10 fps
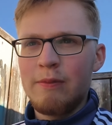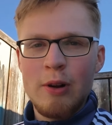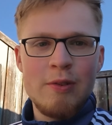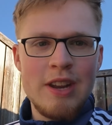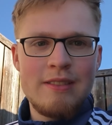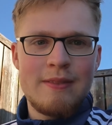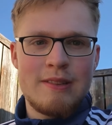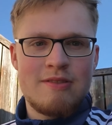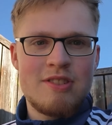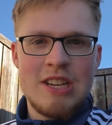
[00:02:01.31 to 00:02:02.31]
Wollen wir nicht,
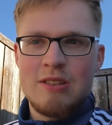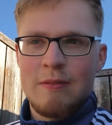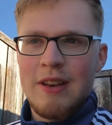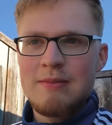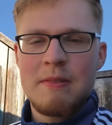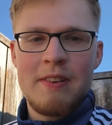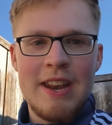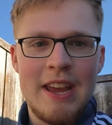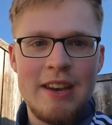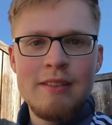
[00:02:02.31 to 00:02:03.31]
das steht schon fest, wir
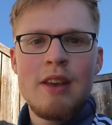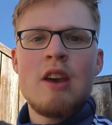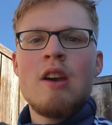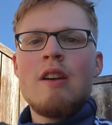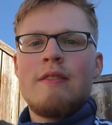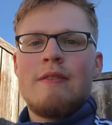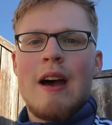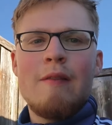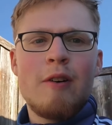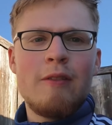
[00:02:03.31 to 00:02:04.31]
fahren dahin.
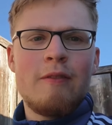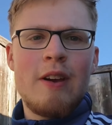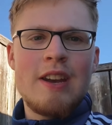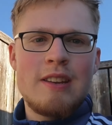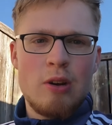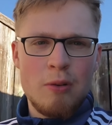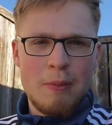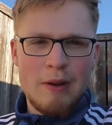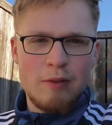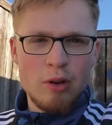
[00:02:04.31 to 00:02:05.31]
Davon werde ich auch ein
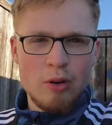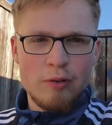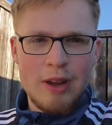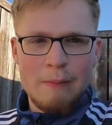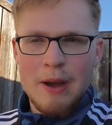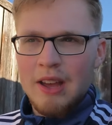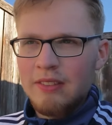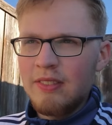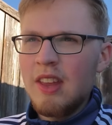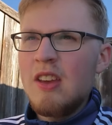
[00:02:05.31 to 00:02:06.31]
paar Vlogaufnahmen
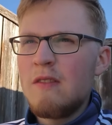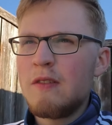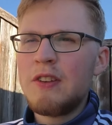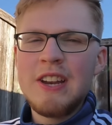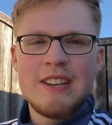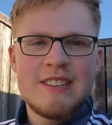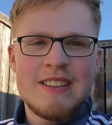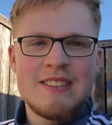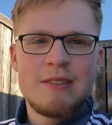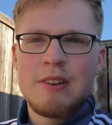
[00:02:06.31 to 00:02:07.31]
machen. Wie viele das
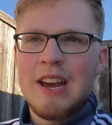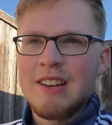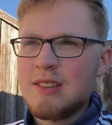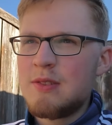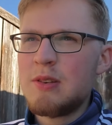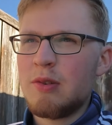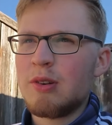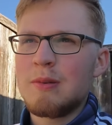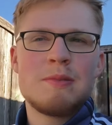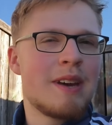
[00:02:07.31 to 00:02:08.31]
dann sind, wie lange das Video
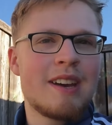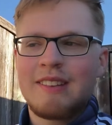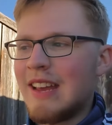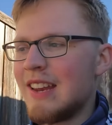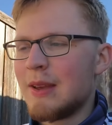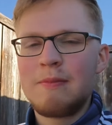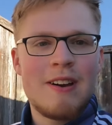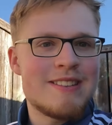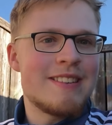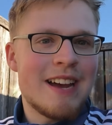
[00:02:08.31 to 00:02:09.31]
wird, ob es mehrere Teile gibt,
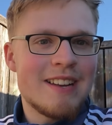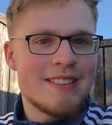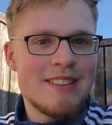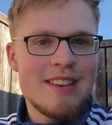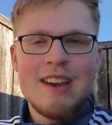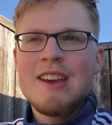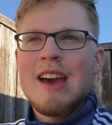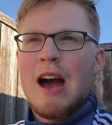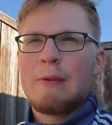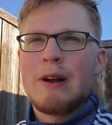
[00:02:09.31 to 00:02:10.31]
weiß ich alles nicht.
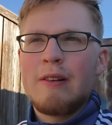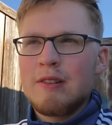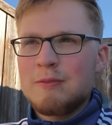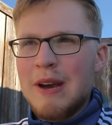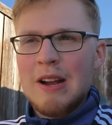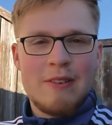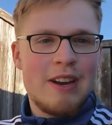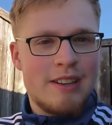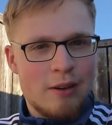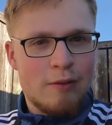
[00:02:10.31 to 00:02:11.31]
Aber aus Prag
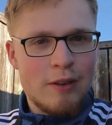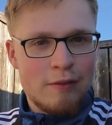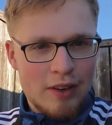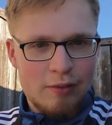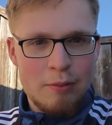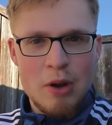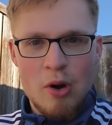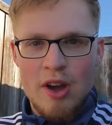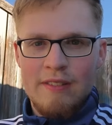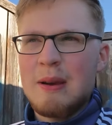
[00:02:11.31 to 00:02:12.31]
werdet ihr auf jeden Fall von
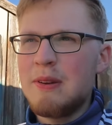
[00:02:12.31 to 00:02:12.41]
mir hören.